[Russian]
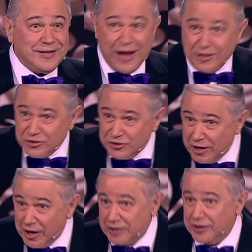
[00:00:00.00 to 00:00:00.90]

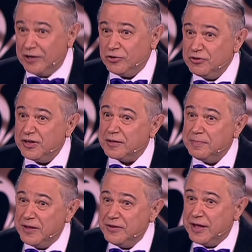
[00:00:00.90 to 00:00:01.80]
Следующий откажусь
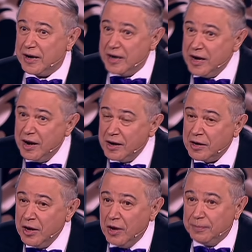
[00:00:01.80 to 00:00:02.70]
от
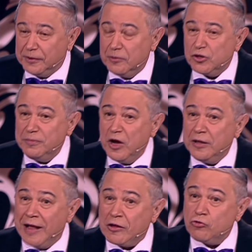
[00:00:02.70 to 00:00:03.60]
мандаринок, потому что
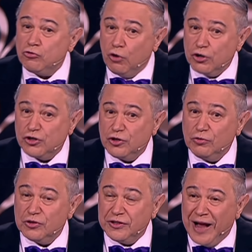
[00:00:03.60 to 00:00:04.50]
мне надо
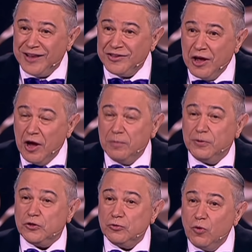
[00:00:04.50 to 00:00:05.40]
точно узнать,
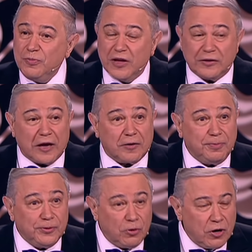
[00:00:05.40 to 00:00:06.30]
почему мне так
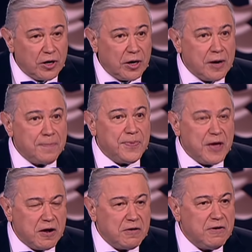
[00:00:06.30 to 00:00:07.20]
плохо
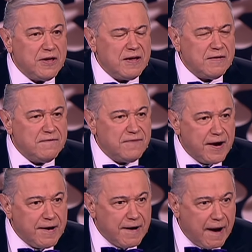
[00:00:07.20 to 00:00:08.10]
1
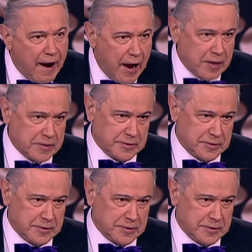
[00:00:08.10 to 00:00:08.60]
января.